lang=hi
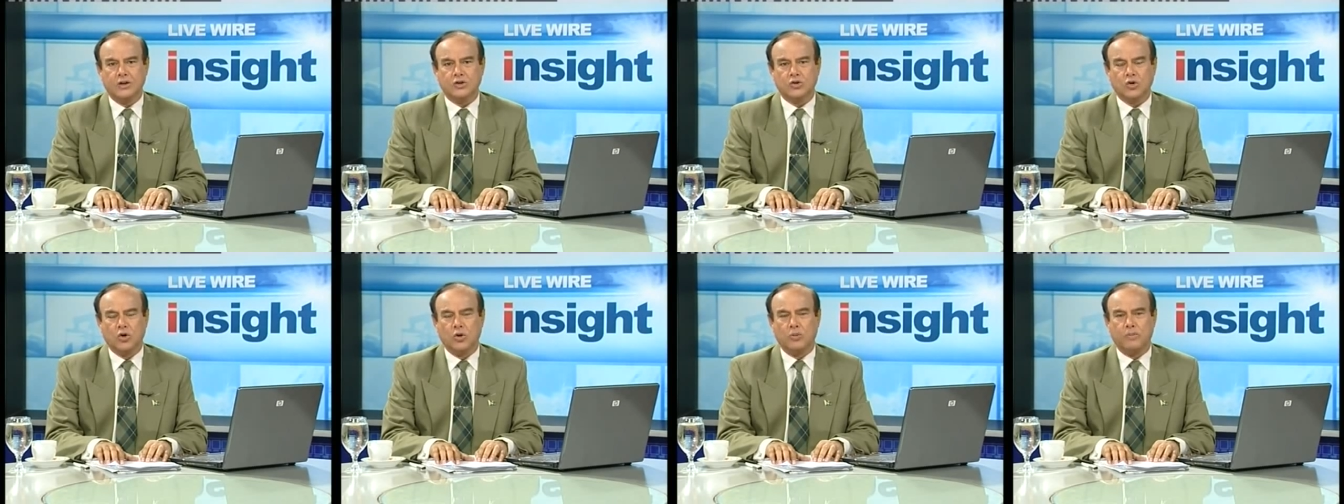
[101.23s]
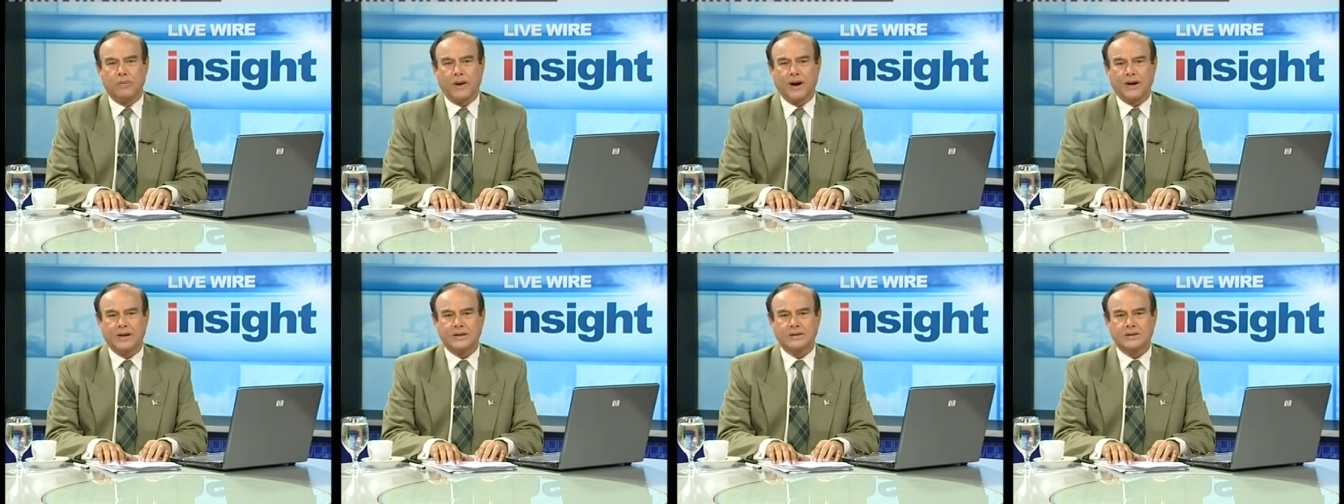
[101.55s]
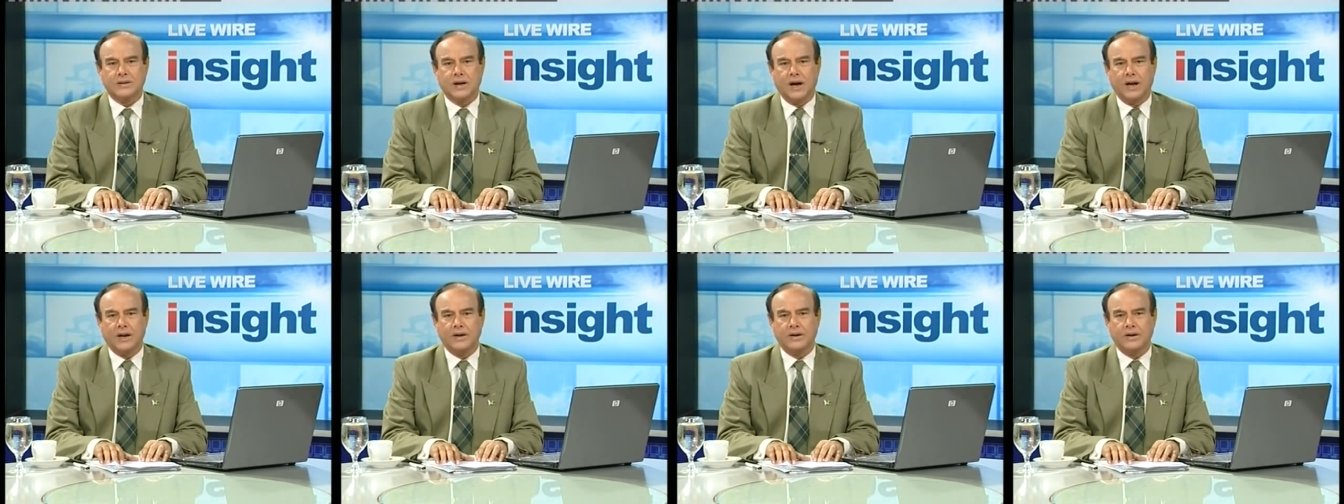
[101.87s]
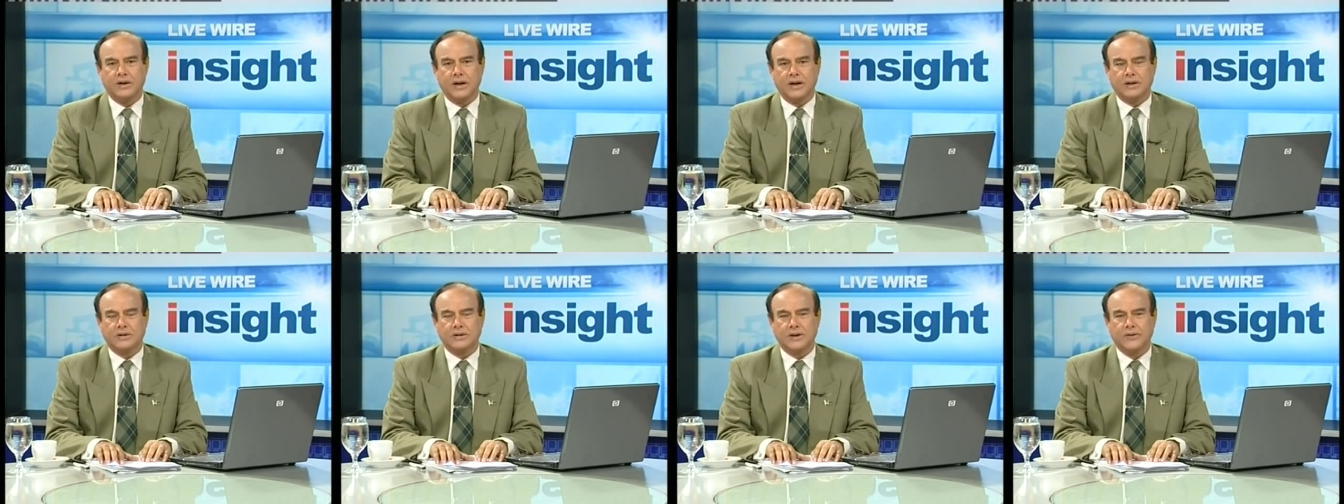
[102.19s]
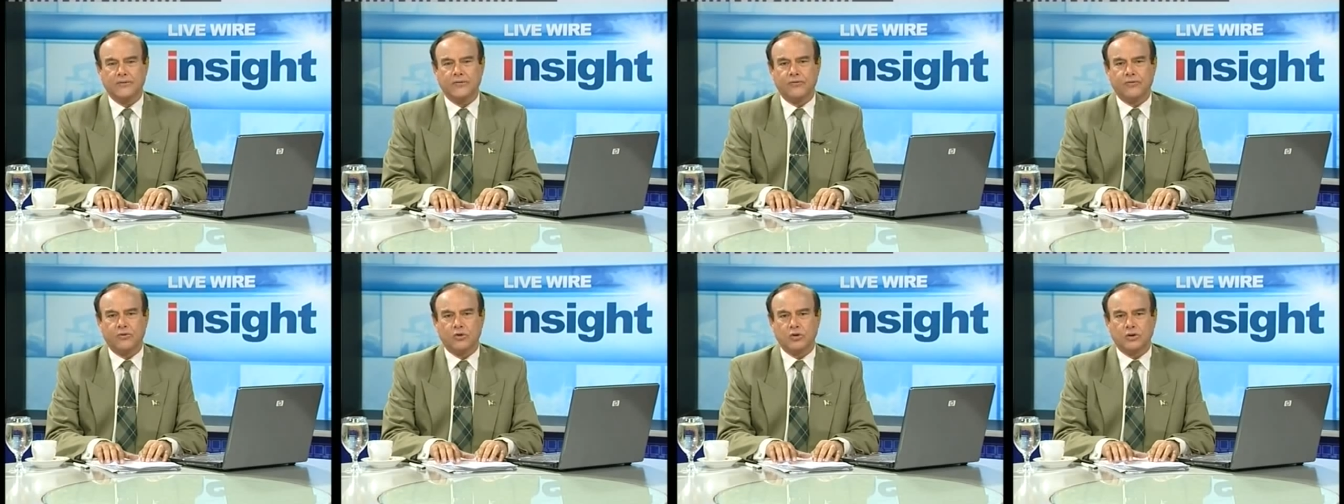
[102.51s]
तो पाकिस्तान न
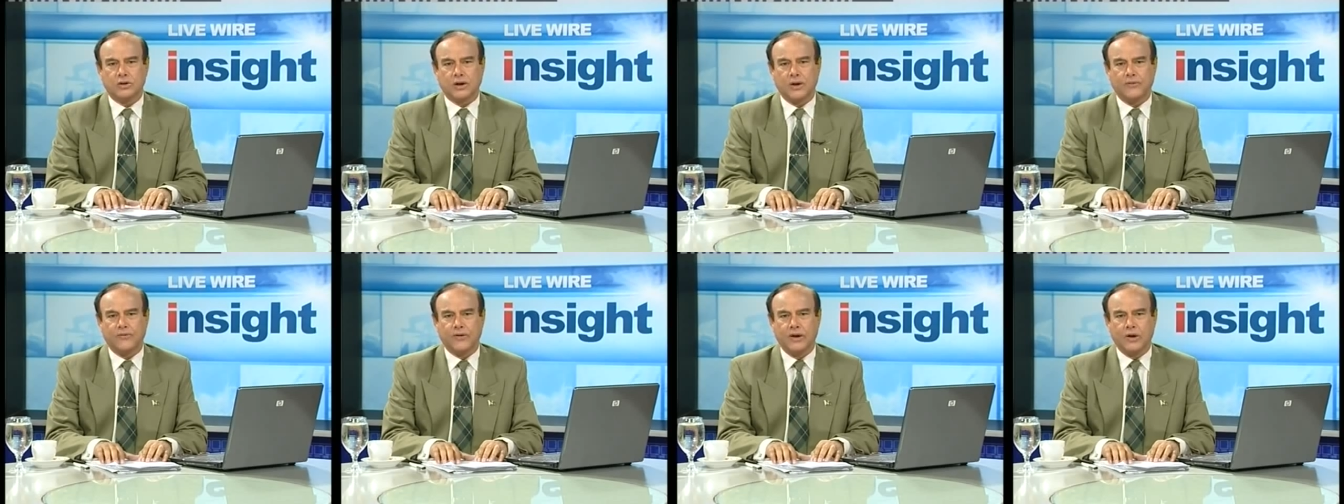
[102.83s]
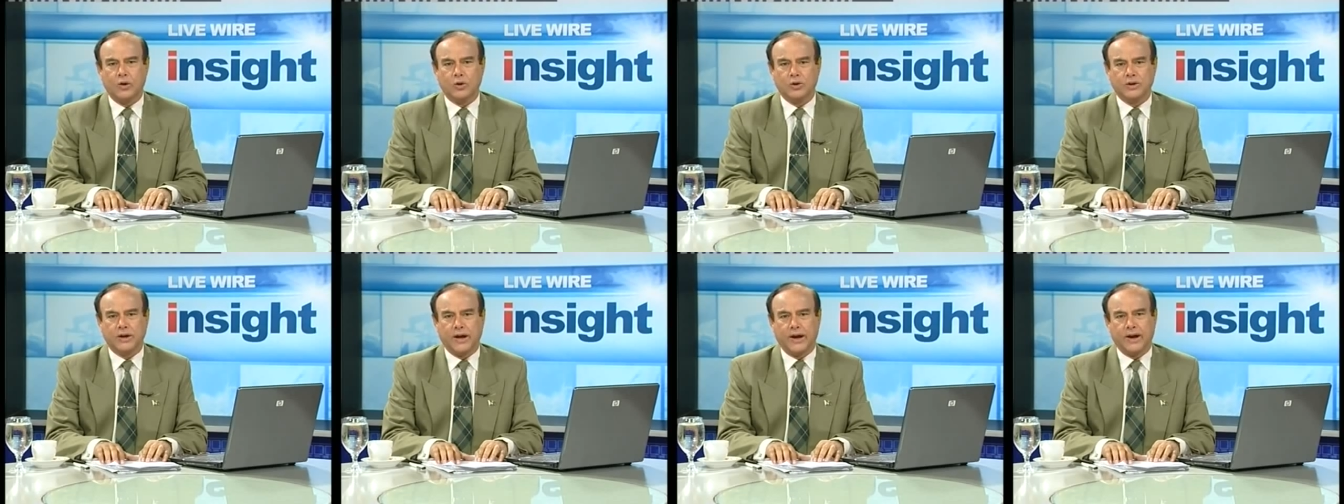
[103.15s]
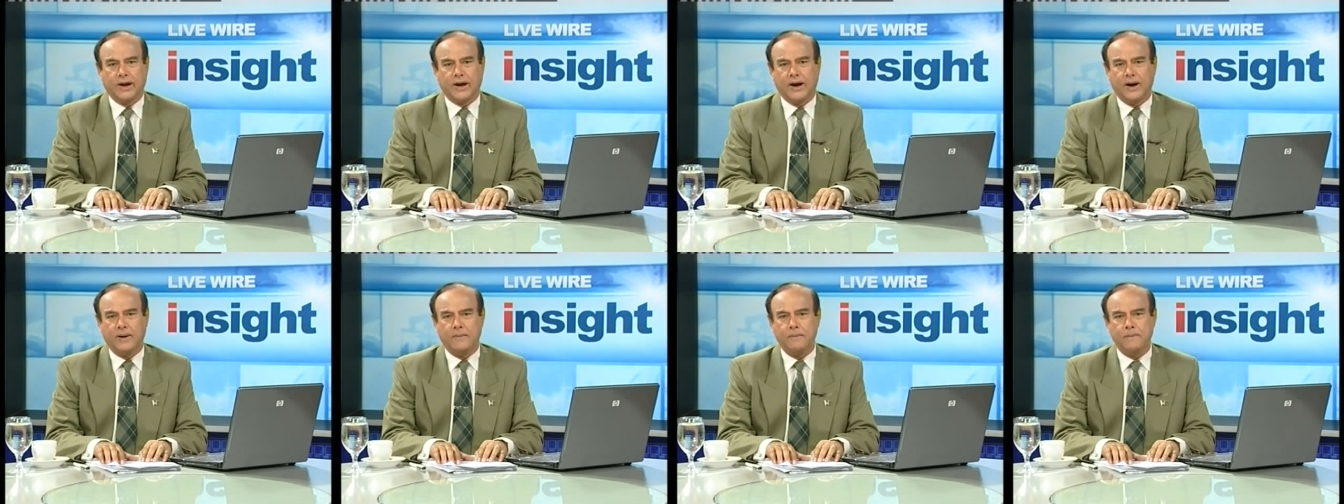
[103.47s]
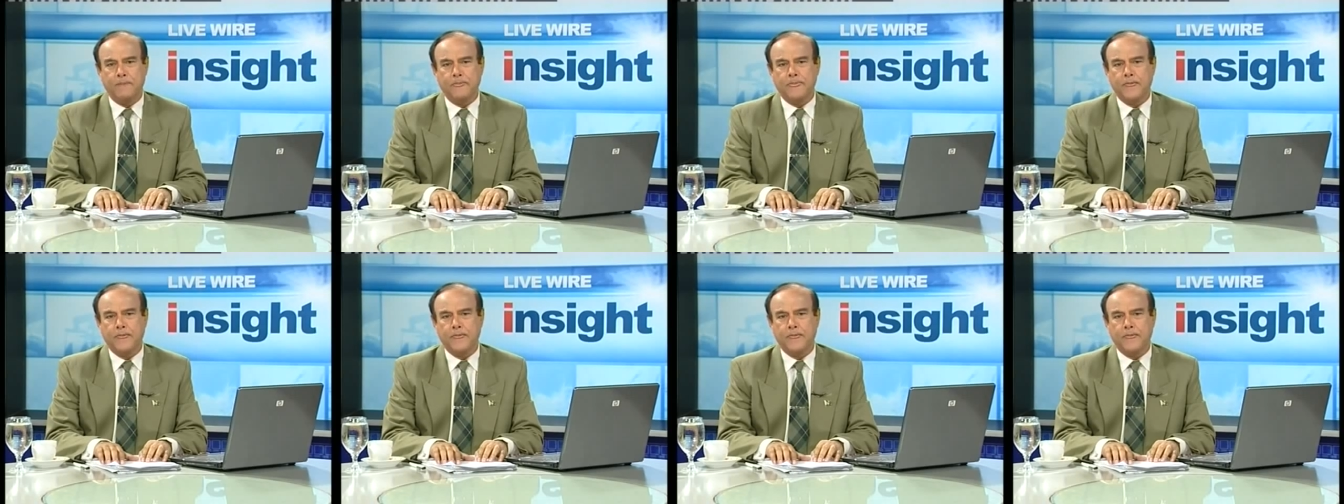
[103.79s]
सिर्फ खुद कफील हो जाएगा